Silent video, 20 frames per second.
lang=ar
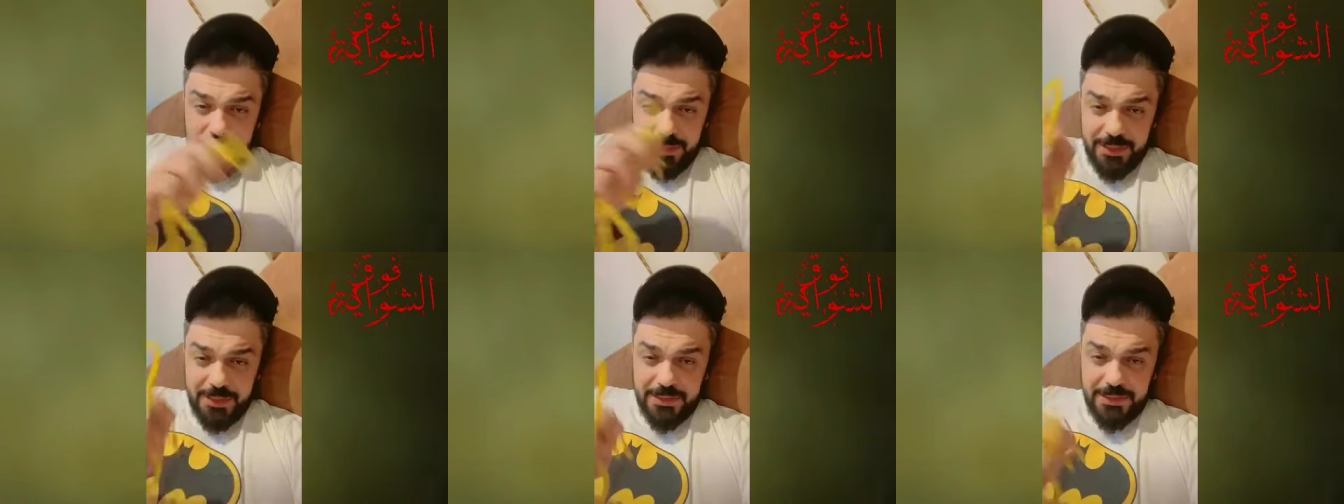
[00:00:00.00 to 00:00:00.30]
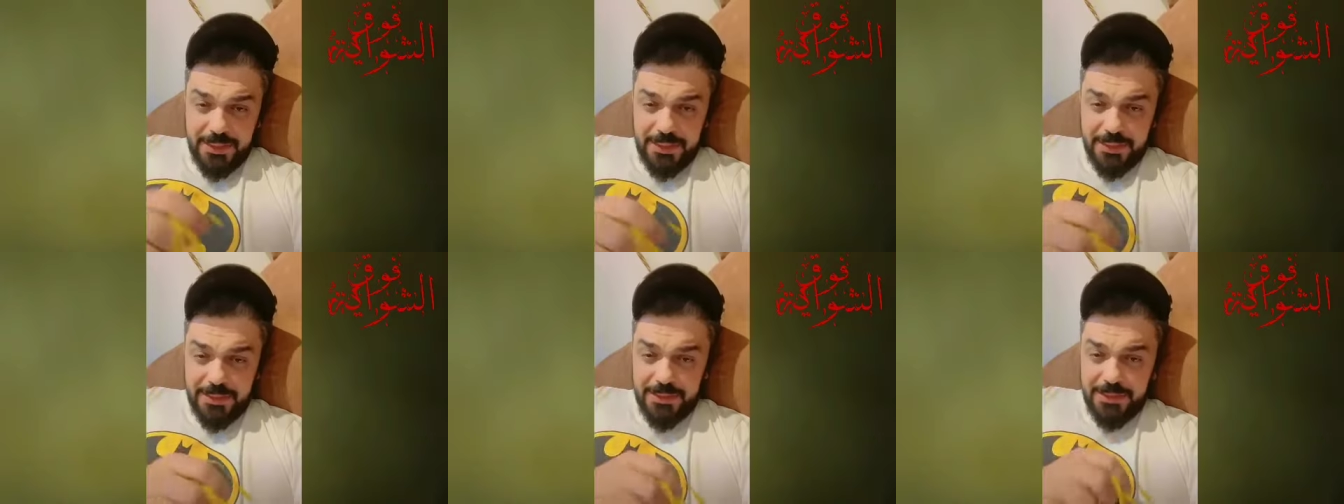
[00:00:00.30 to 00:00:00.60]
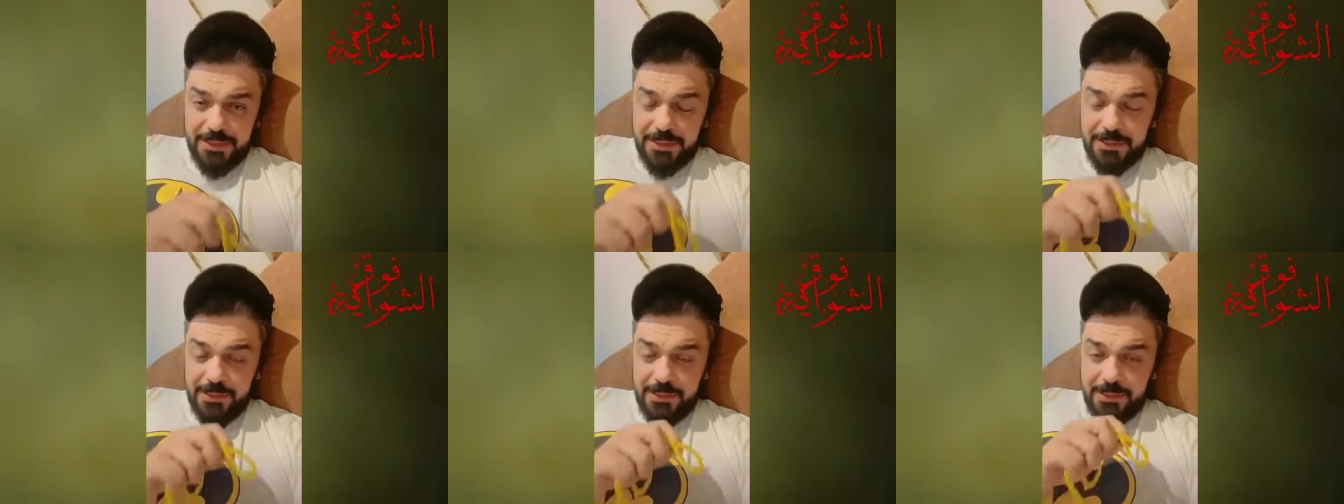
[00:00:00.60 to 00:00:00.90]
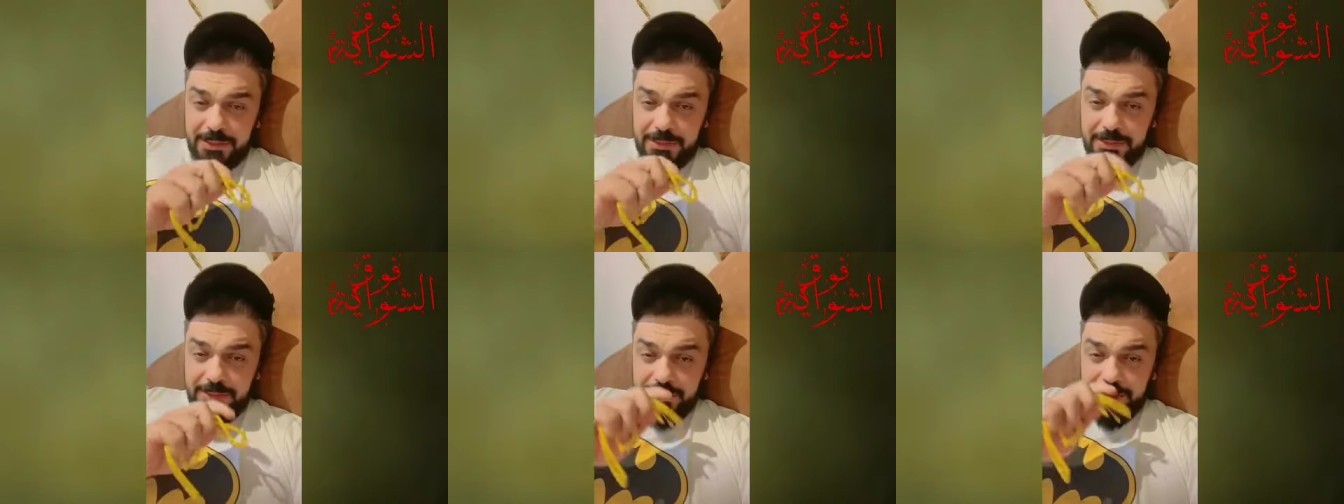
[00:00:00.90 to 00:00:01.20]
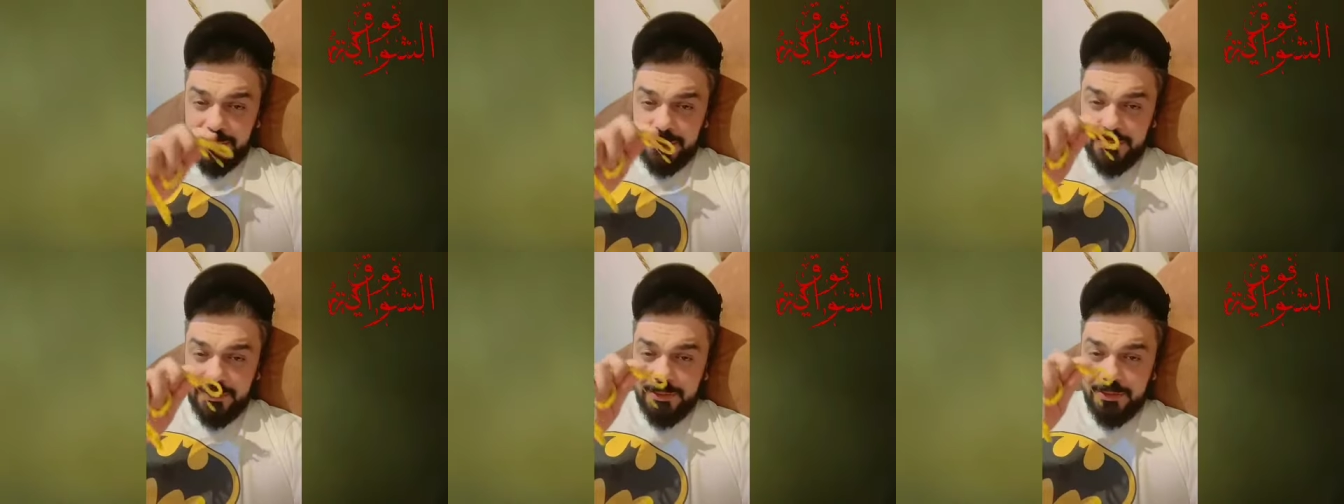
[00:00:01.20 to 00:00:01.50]
اتحجى
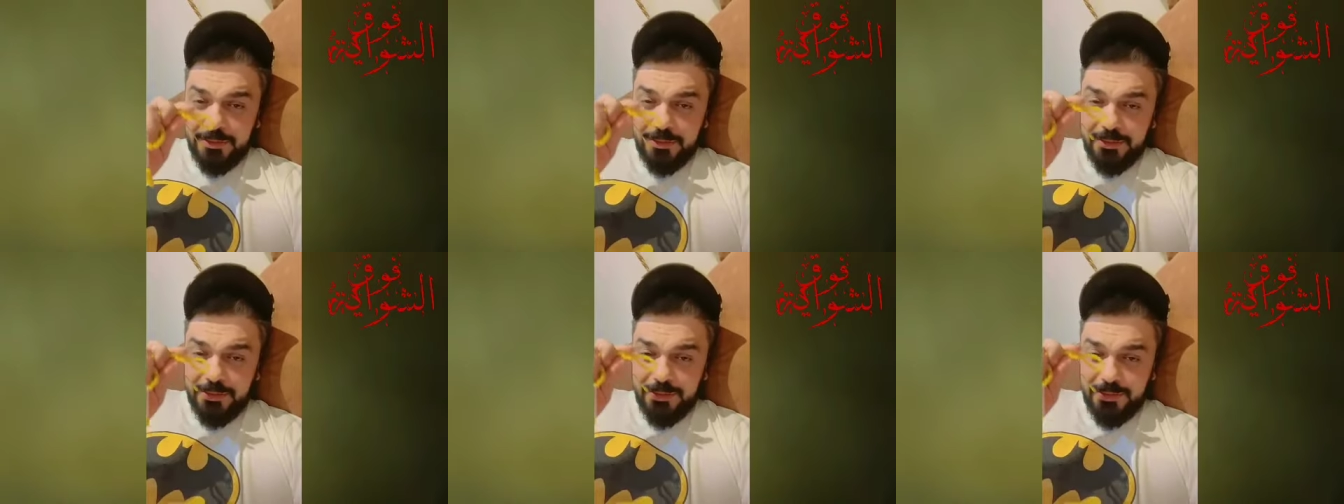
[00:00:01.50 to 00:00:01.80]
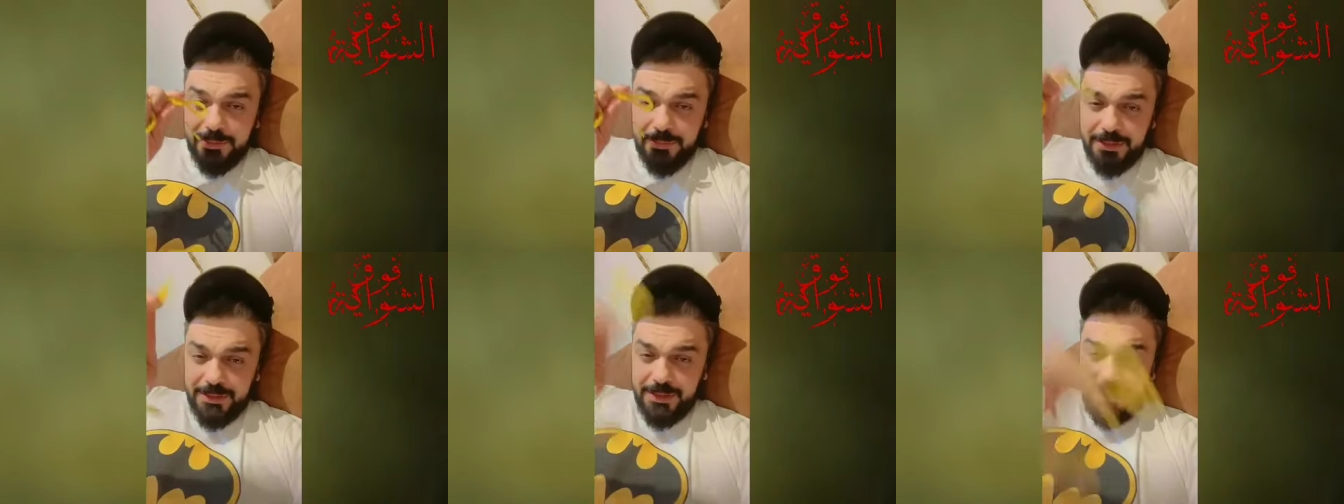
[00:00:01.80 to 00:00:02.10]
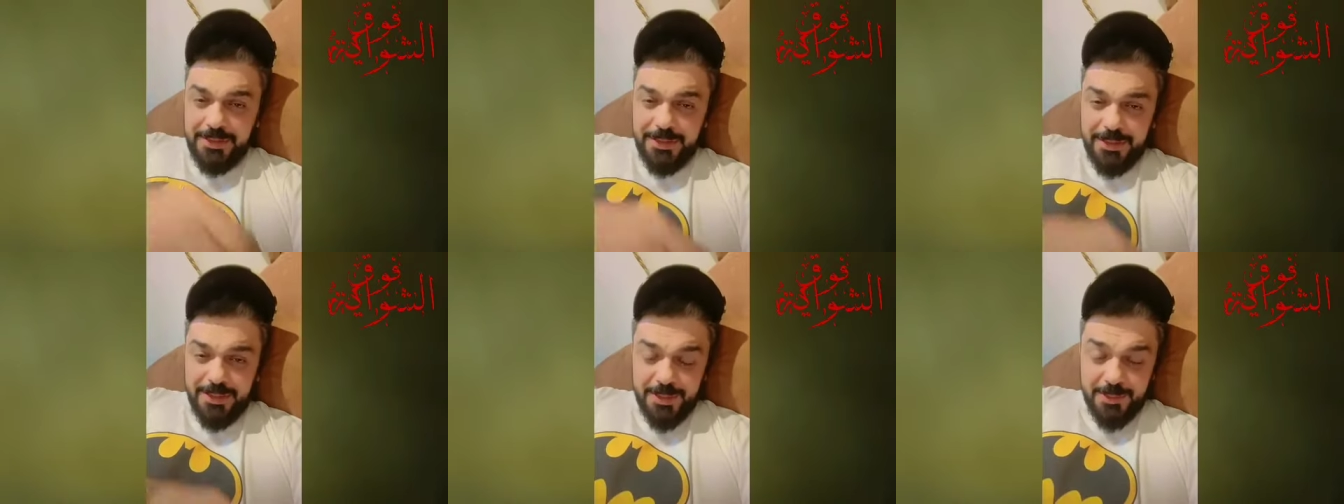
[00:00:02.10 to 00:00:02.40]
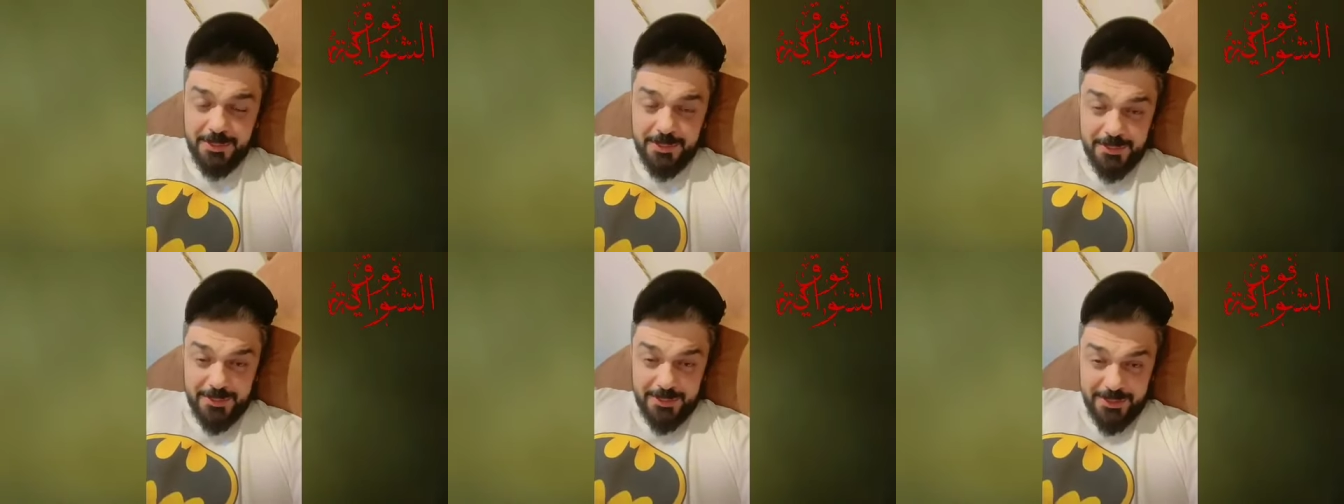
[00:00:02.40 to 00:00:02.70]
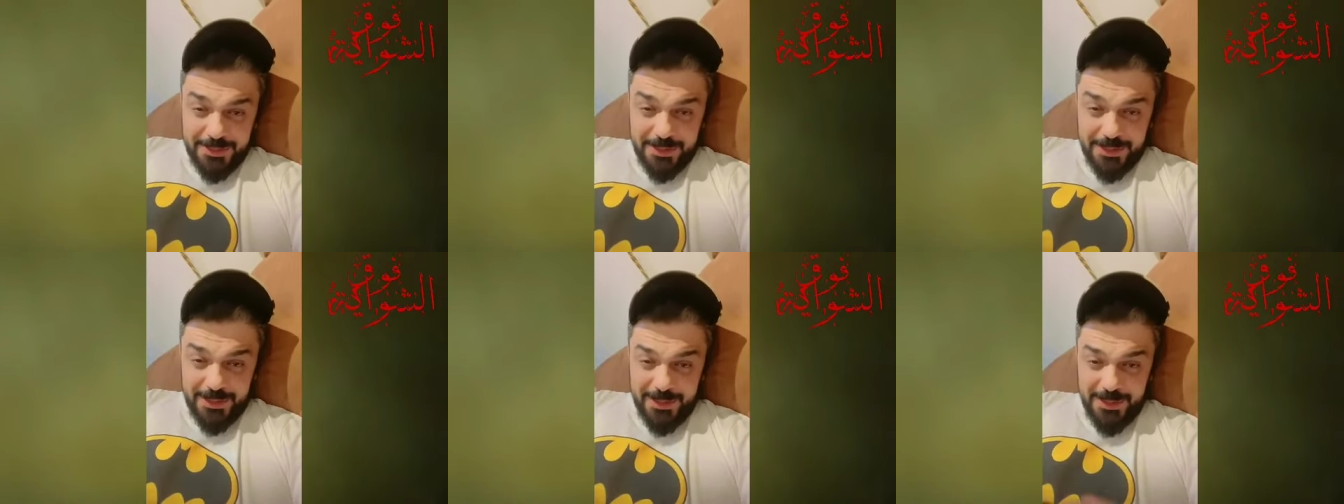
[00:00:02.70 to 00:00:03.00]
بس عندي لكم مفاجأة
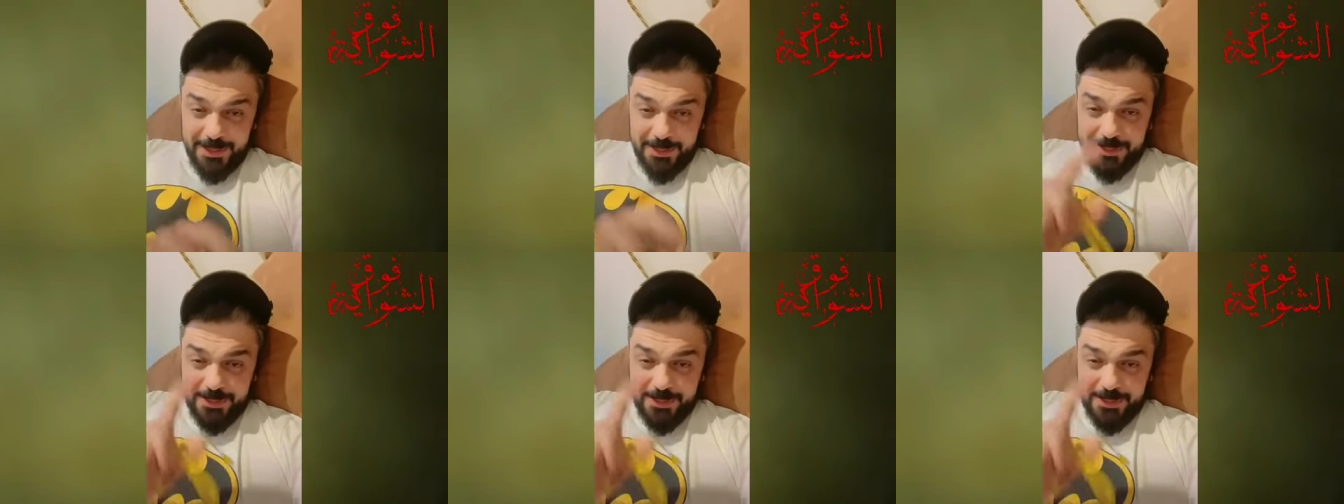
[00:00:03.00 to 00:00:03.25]
حلوة